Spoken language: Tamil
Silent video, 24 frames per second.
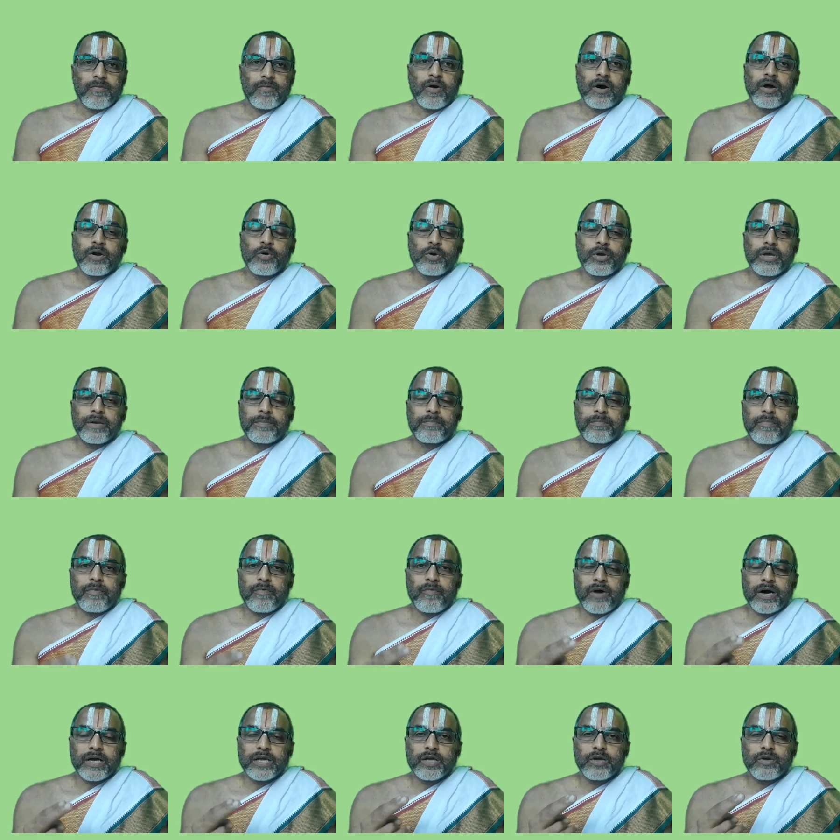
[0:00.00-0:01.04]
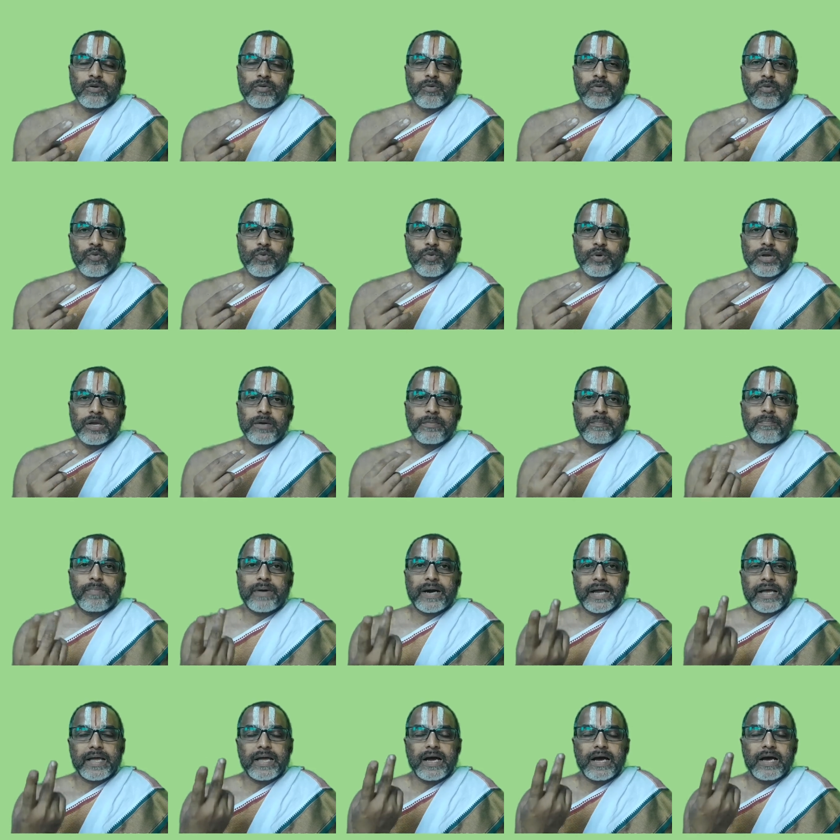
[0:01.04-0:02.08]
வாழுகிர் வாயில்
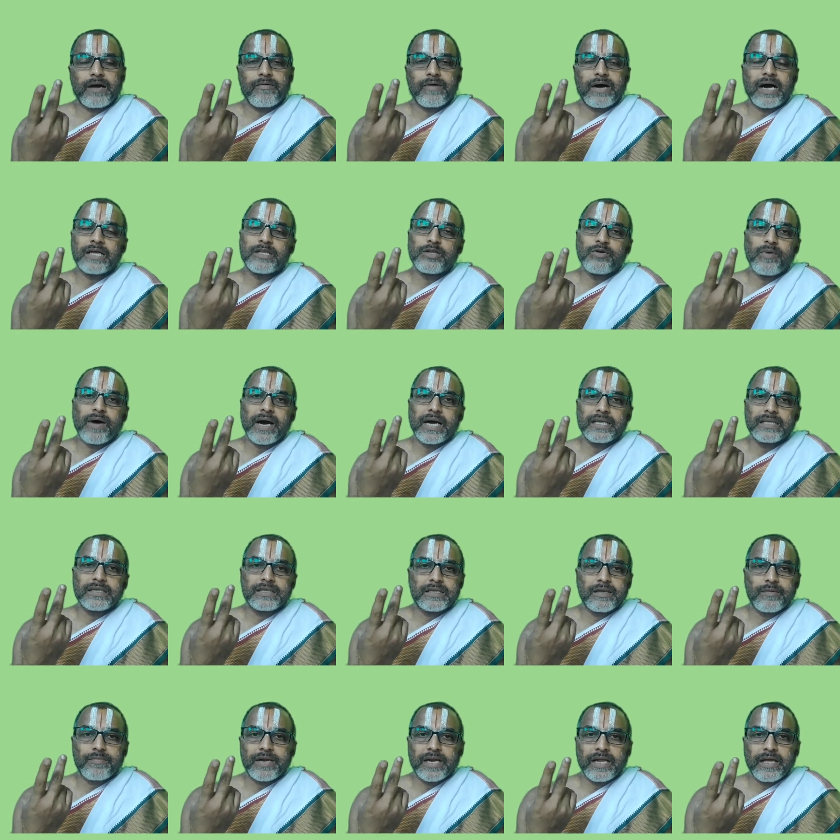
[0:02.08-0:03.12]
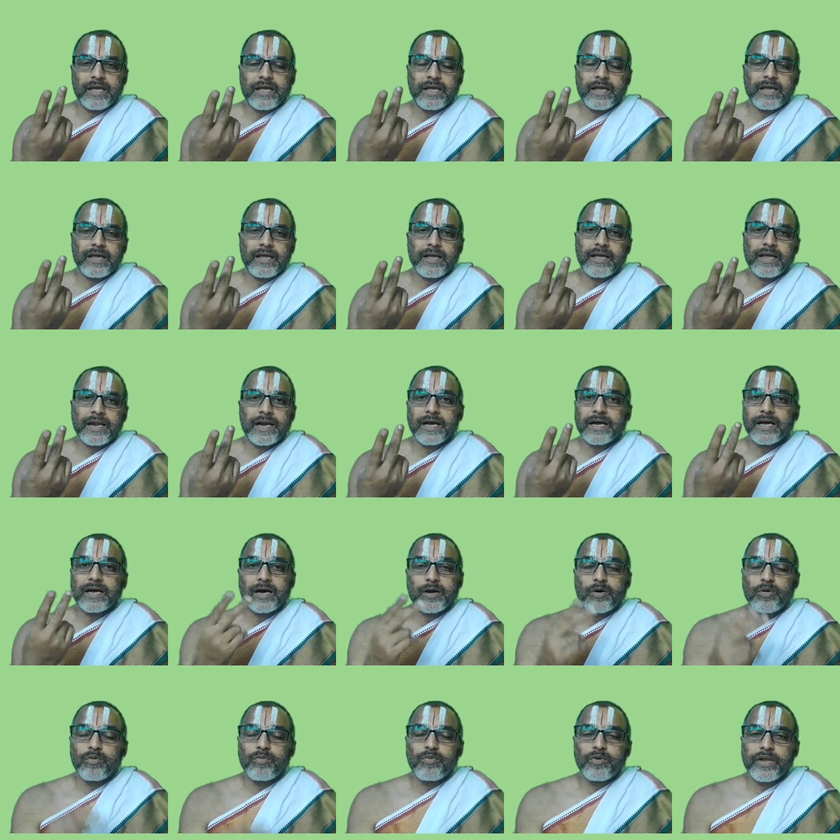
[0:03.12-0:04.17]
உயிர்ப்படைய அதுவாய்த்தவனே என
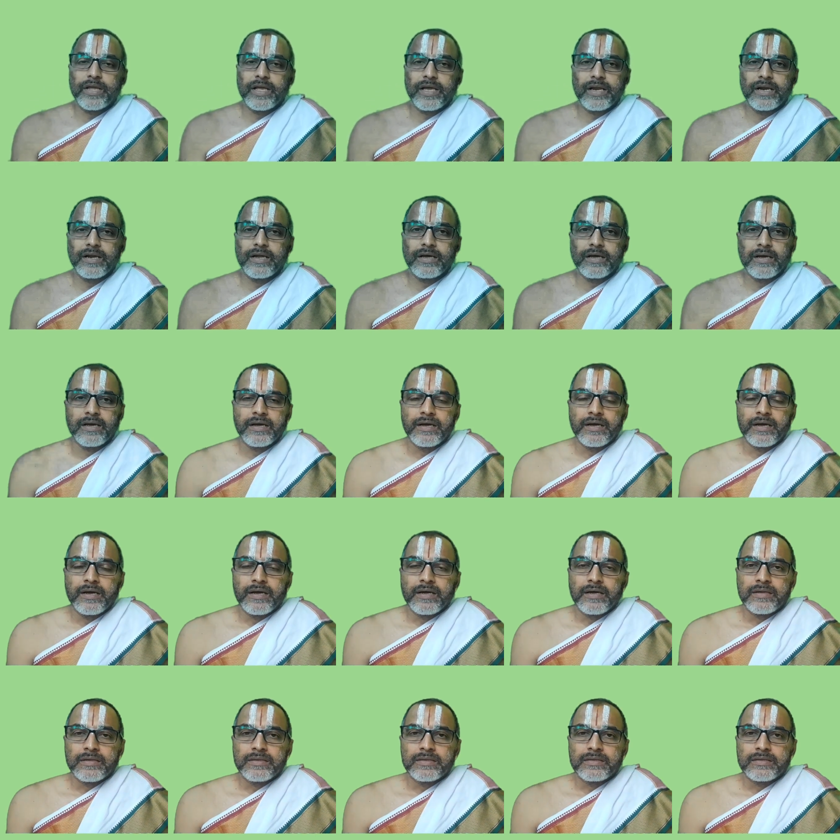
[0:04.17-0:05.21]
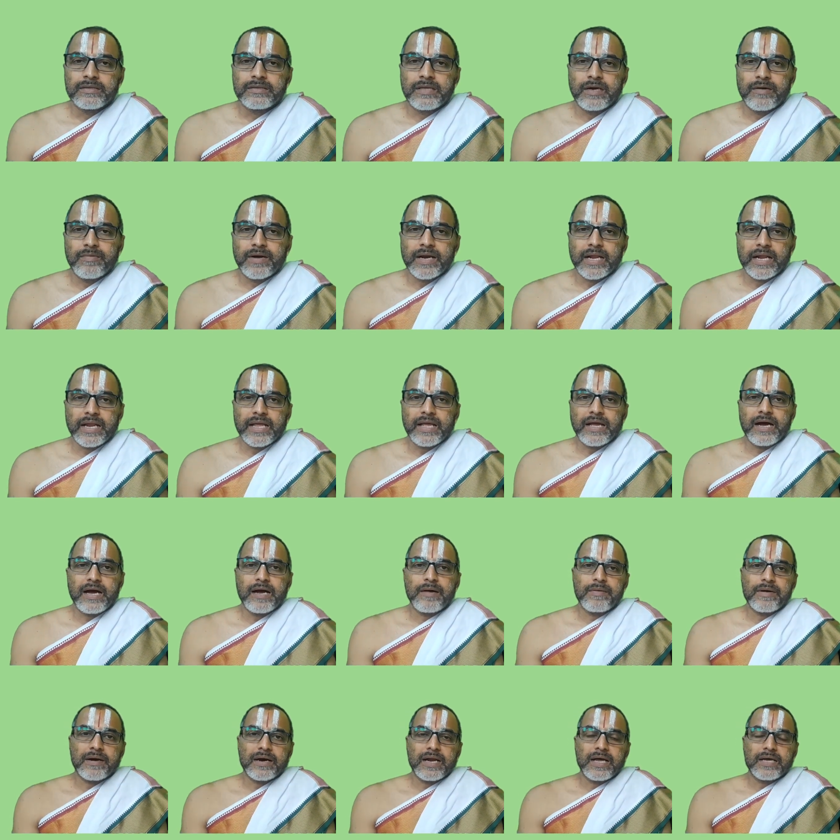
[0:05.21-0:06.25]
கருள் உரியேன்னு திருவள்ளரிக்காக
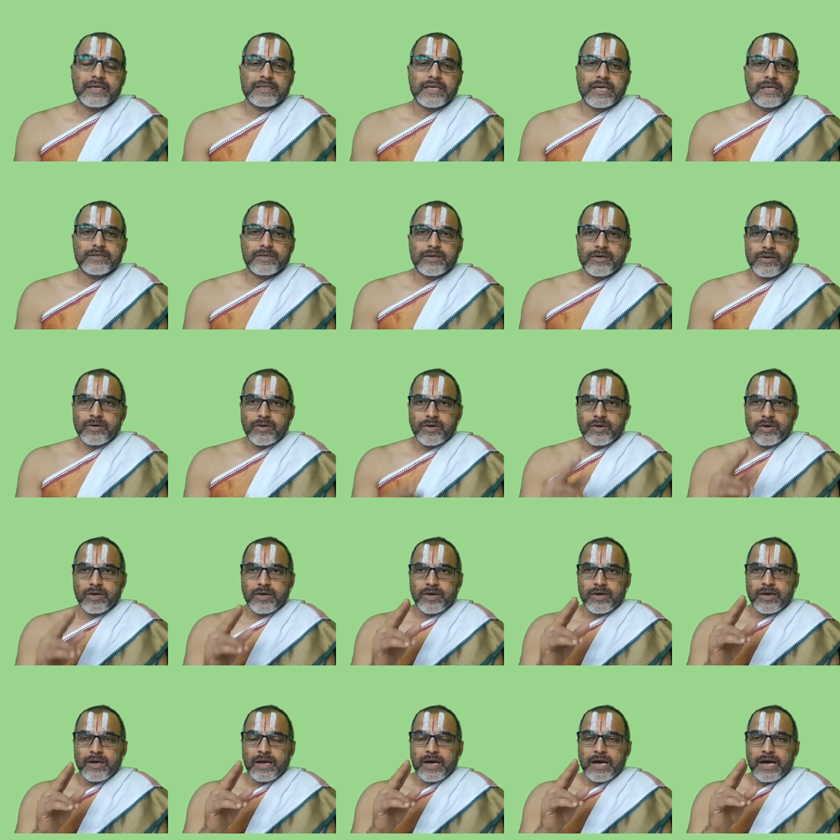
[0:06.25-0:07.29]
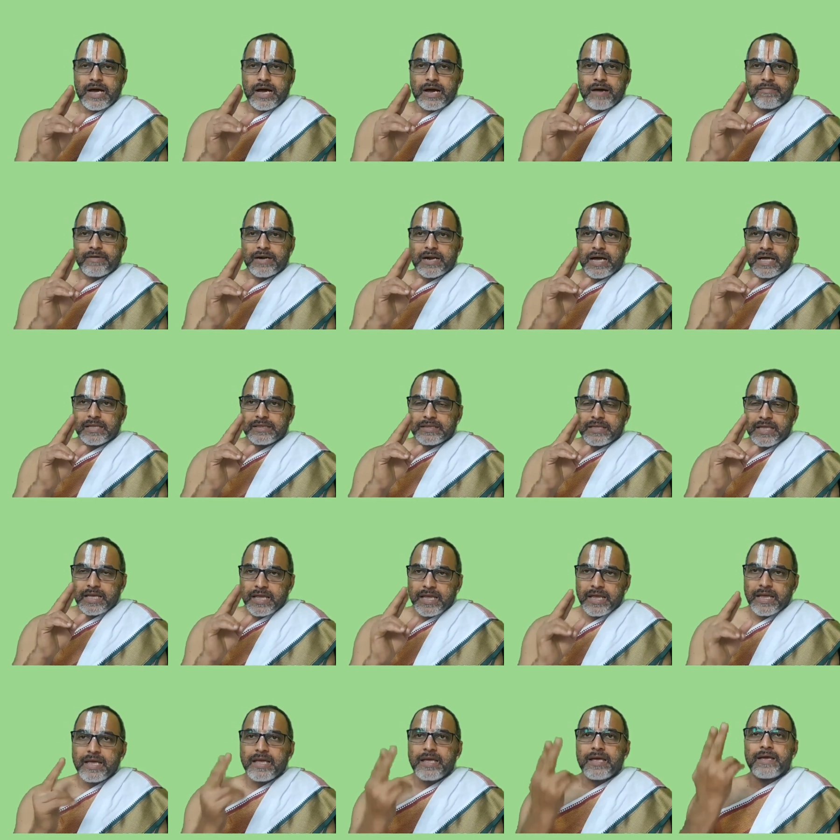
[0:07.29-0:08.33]
மங்களாசாசனம் அவர்
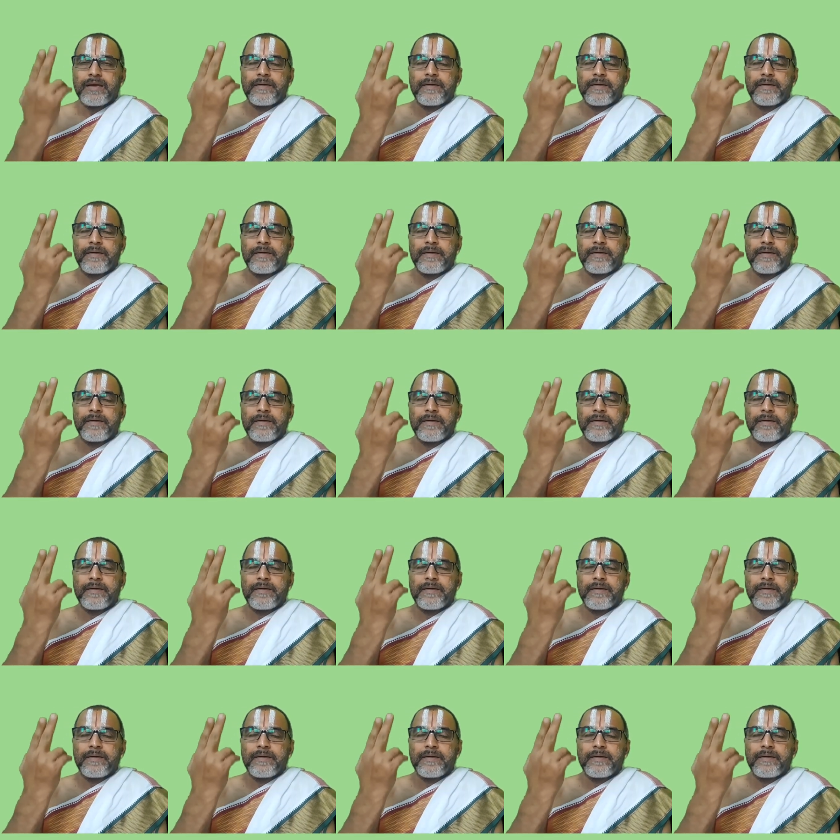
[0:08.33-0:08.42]
அத்தையே